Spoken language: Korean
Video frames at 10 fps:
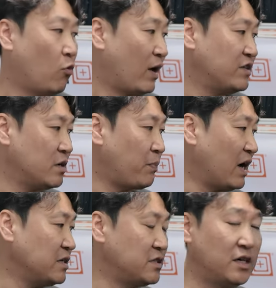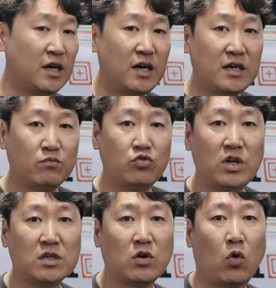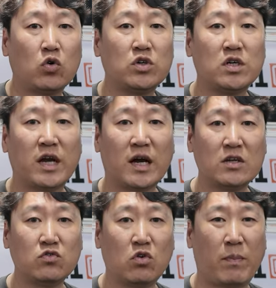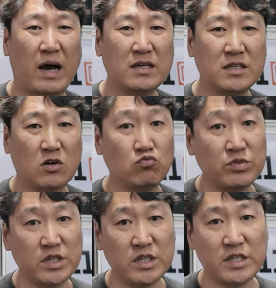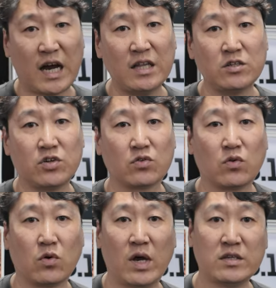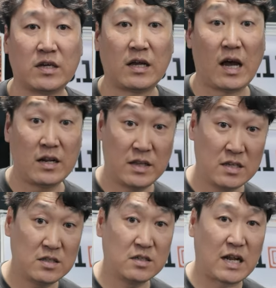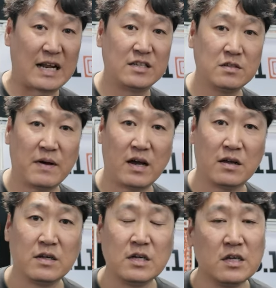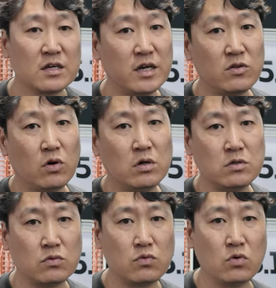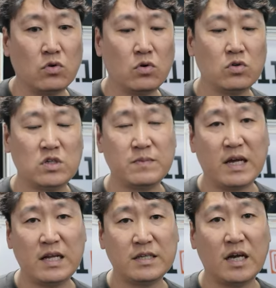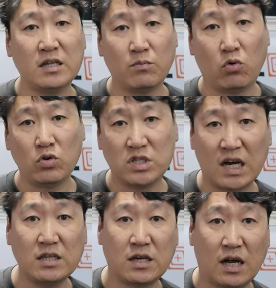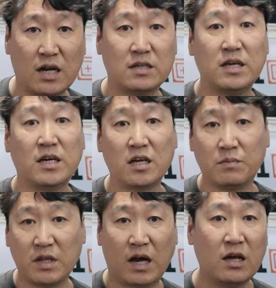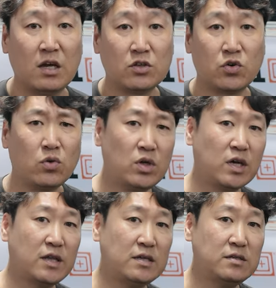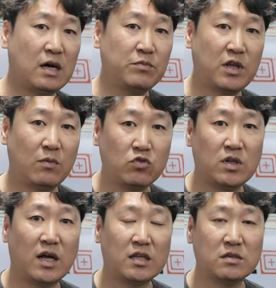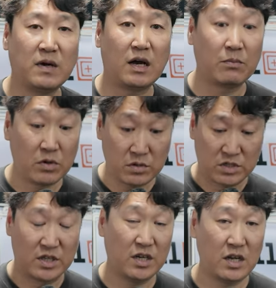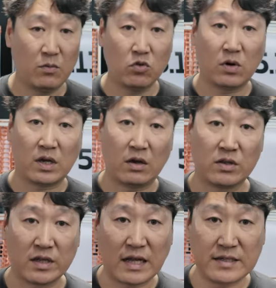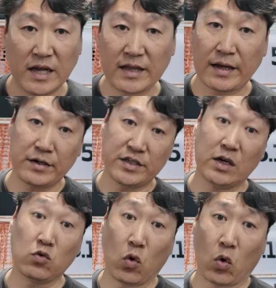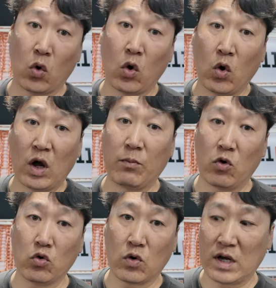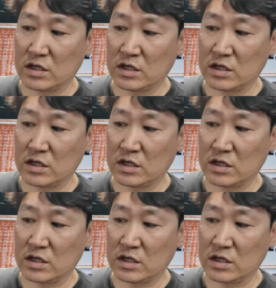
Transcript: 완전 바이스에 물려서 고정을 해가지고 바이스가 움직이지 않을 정도로 해서 하는 테스트는 아니지만 그래도 어느 정도 집탄의 차이는 보이지 않을까라는 생각입니다. 저도 이렇게 테스트 한번 해보진 않았지만 한번 진행을 해보도록 할게요. 일단 탄창에 탄을 채우고 한번 오도록